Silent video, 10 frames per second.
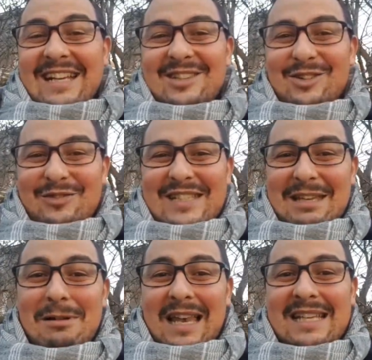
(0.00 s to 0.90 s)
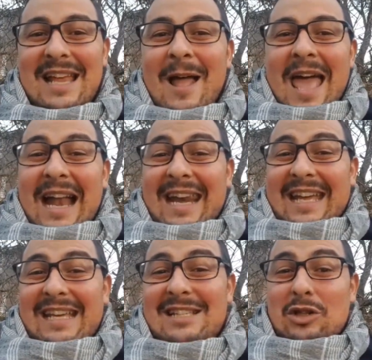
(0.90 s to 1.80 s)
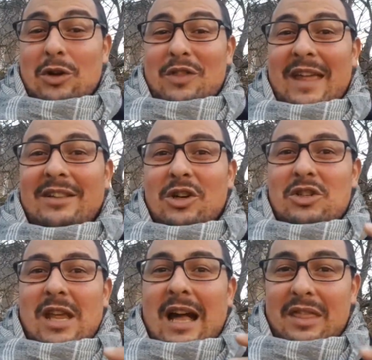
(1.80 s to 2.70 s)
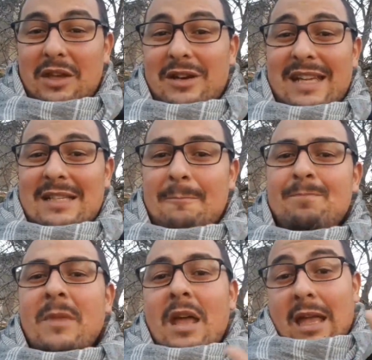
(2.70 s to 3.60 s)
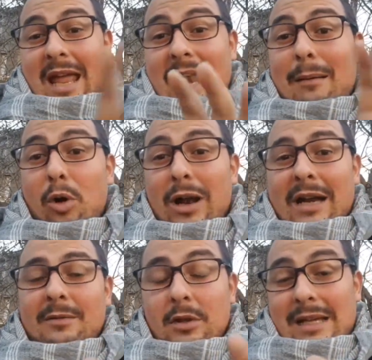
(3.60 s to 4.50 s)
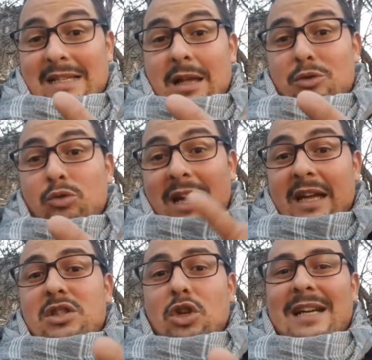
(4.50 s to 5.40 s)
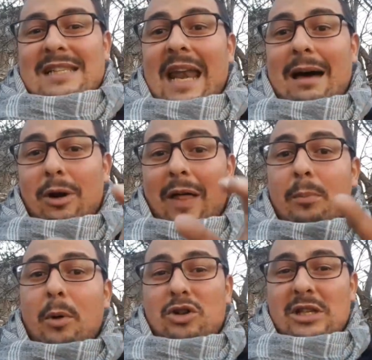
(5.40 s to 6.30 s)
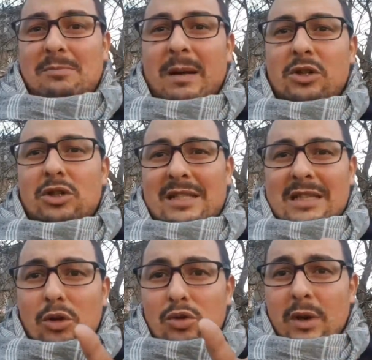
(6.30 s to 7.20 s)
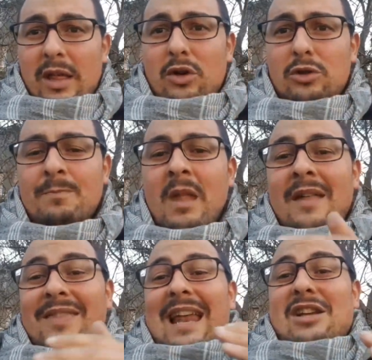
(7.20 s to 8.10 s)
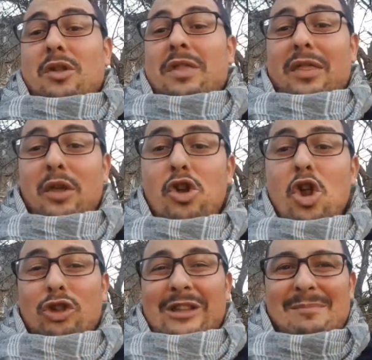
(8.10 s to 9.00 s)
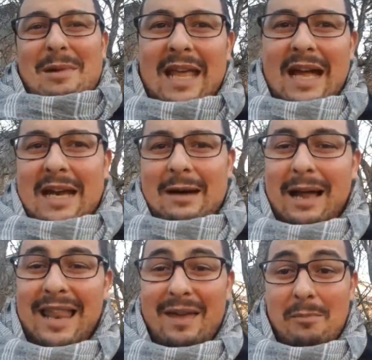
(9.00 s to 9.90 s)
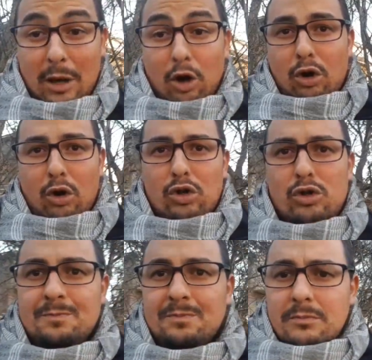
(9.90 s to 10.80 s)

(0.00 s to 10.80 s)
en estos festivales, el registro de intoxicaciones que elaboran, es, es, un registro que está elaborado por los expertos de Estados Unidos de la Asociación Norteamericana, ¿vale? De micólogos.